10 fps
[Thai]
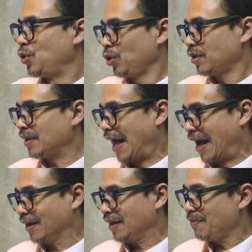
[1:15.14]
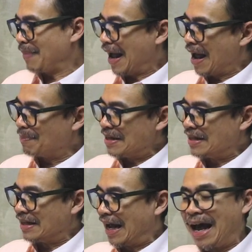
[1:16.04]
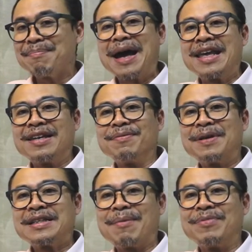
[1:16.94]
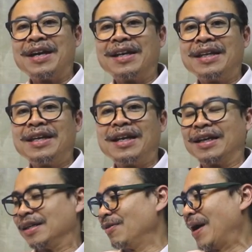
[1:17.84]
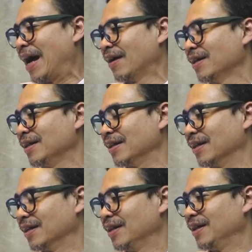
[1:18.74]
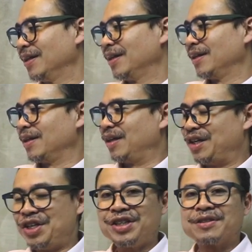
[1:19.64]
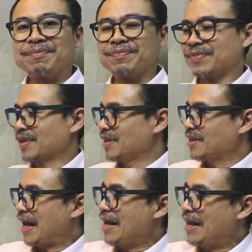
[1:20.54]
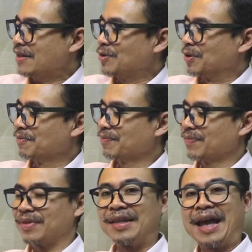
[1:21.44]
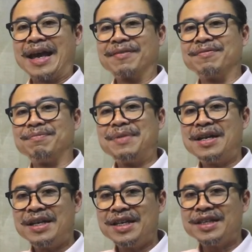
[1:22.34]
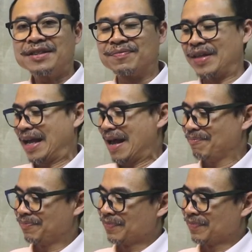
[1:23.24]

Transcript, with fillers: ชุดหลังที่มาเป็นสินค้าใหม่ประจำเดือนนี้เลยดีกว่าก็คือลีสไซส์เล็กสุดนะฮะมีลีสนะครับ